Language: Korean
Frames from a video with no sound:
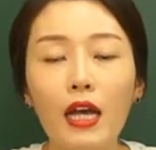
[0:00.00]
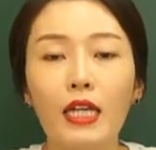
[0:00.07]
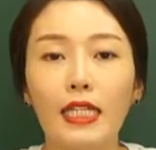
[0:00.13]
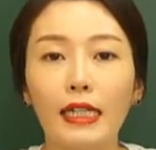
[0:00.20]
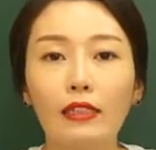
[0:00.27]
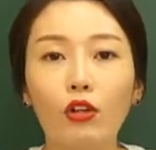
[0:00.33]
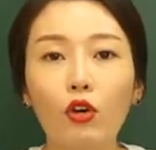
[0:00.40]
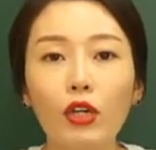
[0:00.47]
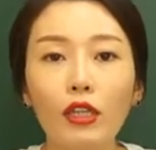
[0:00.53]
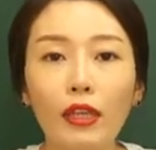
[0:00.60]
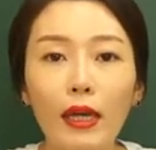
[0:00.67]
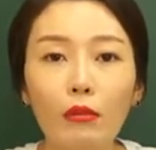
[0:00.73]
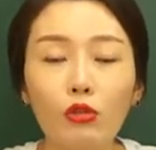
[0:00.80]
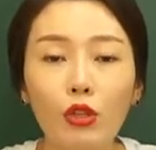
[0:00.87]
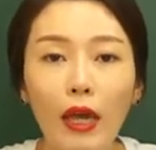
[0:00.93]
자, 그렇기
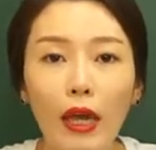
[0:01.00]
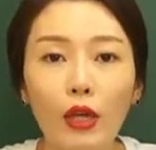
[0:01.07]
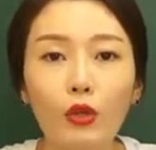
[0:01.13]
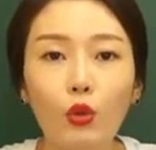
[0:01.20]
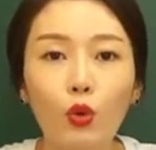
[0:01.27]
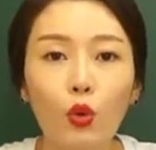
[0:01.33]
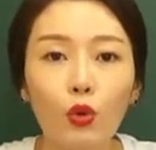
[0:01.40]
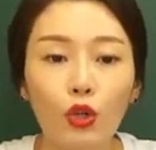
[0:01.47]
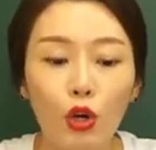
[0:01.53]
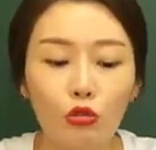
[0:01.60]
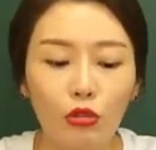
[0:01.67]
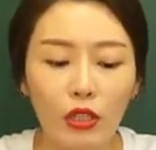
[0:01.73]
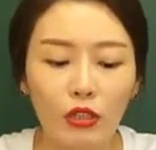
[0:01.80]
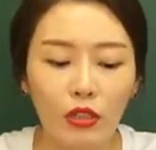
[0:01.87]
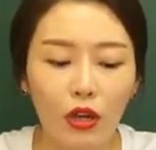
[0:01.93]
때문에 이런
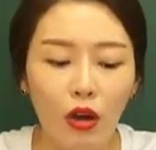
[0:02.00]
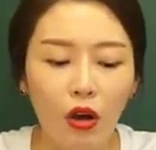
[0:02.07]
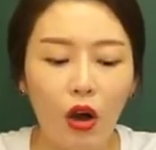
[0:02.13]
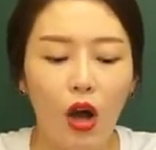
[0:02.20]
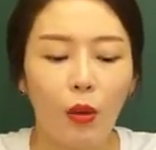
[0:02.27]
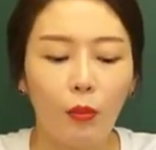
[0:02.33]
경우에는요.